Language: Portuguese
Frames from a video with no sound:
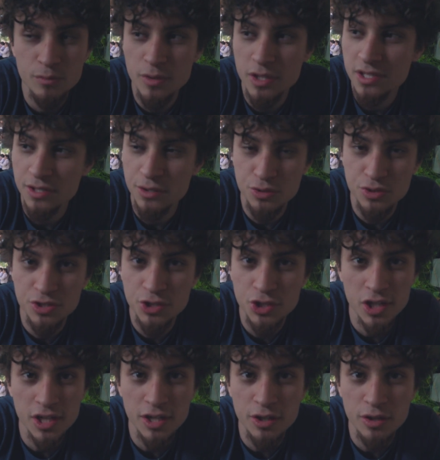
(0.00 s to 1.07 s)
uma
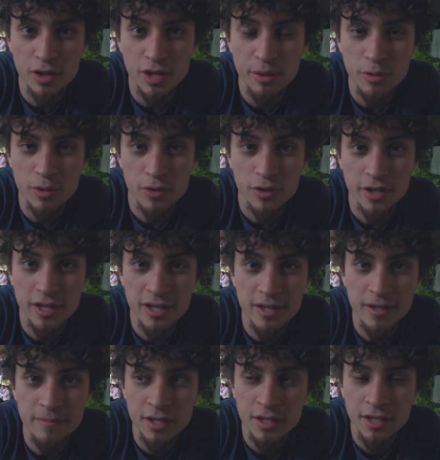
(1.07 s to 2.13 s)
salsicha lá que eu não lembro qual
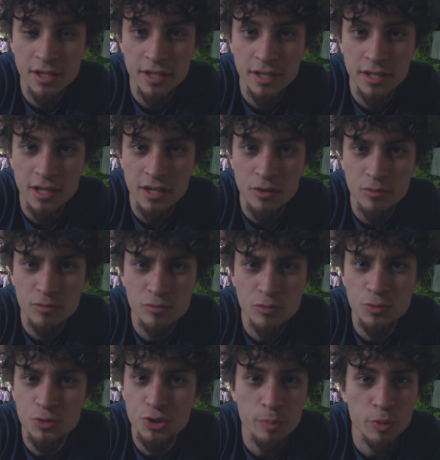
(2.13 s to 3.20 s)
é, e
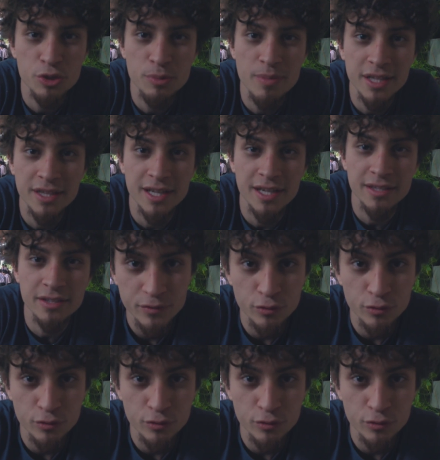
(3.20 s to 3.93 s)
algum tipo de batata.